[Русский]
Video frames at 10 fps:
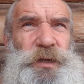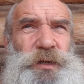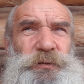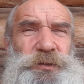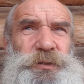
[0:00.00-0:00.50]

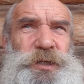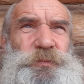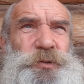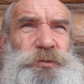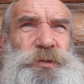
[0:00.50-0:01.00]
Вот смотрите,
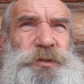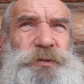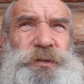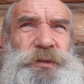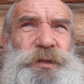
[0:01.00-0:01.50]
подумайте, вот,
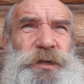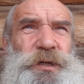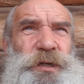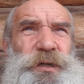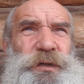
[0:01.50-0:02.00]

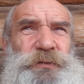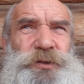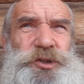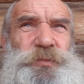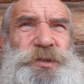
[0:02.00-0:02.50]

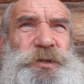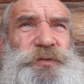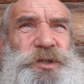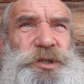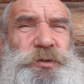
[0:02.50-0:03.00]
вот чтобы сделать
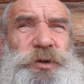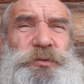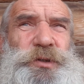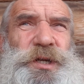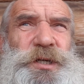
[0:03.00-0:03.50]
вакцину или
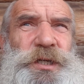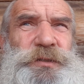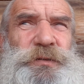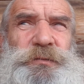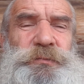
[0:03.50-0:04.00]
какое-то
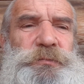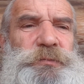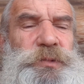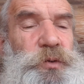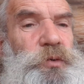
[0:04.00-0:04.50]
лекарство,
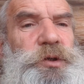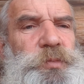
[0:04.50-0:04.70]
годы